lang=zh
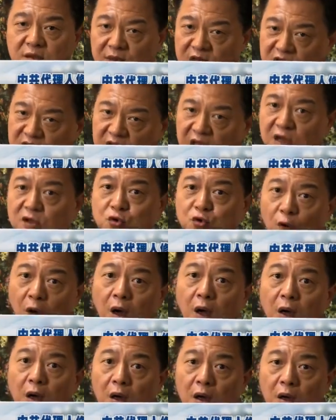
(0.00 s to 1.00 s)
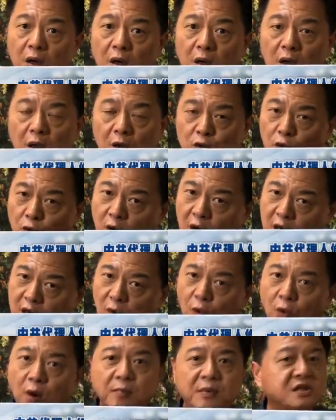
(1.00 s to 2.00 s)
民进党说，如果
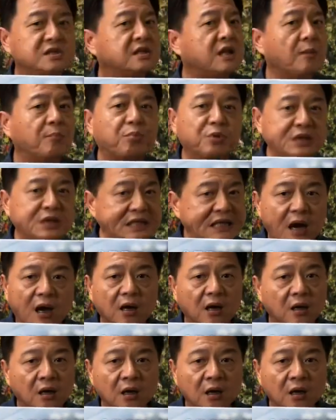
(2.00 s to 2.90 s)
跟我民进党不一样。